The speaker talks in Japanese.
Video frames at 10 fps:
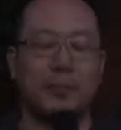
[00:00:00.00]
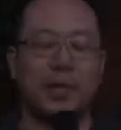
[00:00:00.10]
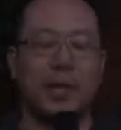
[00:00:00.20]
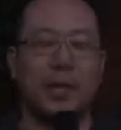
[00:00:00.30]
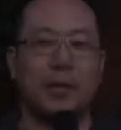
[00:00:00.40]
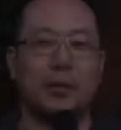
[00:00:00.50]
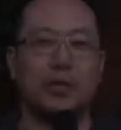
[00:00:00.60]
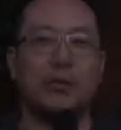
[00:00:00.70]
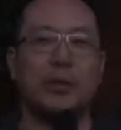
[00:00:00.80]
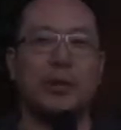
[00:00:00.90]
えーと、と
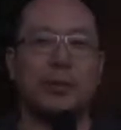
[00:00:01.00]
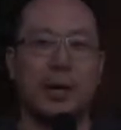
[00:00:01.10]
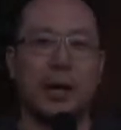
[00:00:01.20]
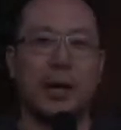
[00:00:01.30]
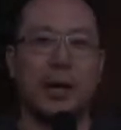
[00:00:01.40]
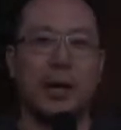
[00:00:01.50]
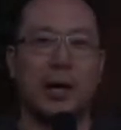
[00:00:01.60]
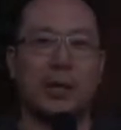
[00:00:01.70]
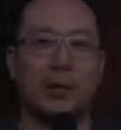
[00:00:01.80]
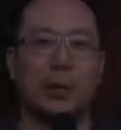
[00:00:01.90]
州政府が
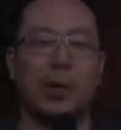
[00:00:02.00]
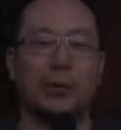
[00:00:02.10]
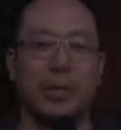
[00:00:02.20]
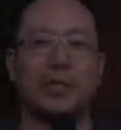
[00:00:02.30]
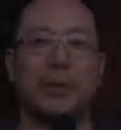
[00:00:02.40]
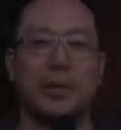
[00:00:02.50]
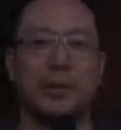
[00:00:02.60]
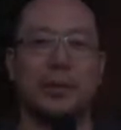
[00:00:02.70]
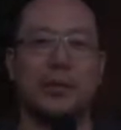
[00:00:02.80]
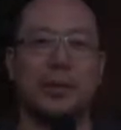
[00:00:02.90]
あの許可を出してま
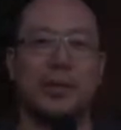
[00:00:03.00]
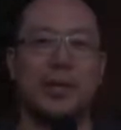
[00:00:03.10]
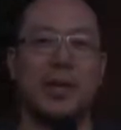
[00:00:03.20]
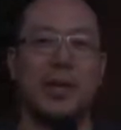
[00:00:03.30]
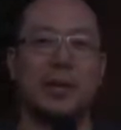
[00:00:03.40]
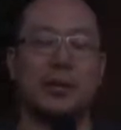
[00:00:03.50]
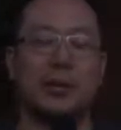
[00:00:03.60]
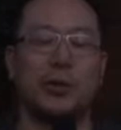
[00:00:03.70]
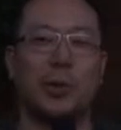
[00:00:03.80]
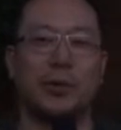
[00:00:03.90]
す USDA が
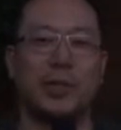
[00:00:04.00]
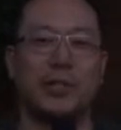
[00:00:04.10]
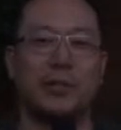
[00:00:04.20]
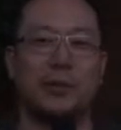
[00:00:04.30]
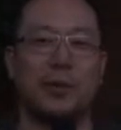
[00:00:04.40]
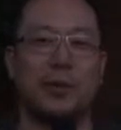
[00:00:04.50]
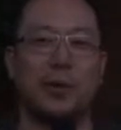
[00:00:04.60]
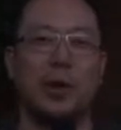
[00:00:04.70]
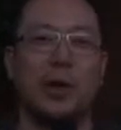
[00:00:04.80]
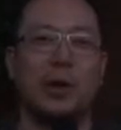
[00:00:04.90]
許可を出してるんですけ
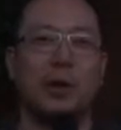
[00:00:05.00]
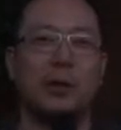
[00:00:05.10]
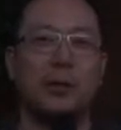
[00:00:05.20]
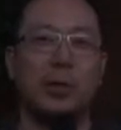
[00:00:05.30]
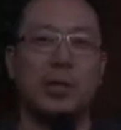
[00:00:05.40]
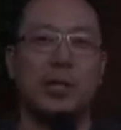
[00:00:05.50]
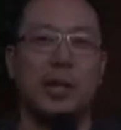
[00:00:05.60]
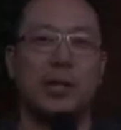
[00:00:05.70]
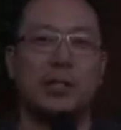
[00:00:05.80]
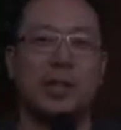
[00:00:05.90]
どそれに
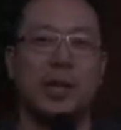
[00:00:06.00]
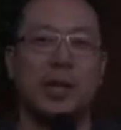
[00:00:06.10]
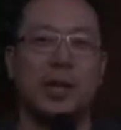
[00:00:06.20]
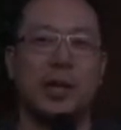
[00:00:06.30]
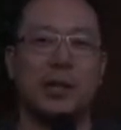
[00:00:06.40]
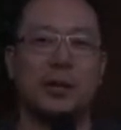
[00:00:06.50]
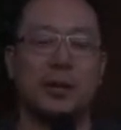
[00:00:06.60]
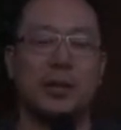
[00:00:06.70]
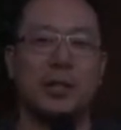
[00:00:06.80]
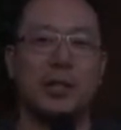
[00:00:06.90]
対して、えー、と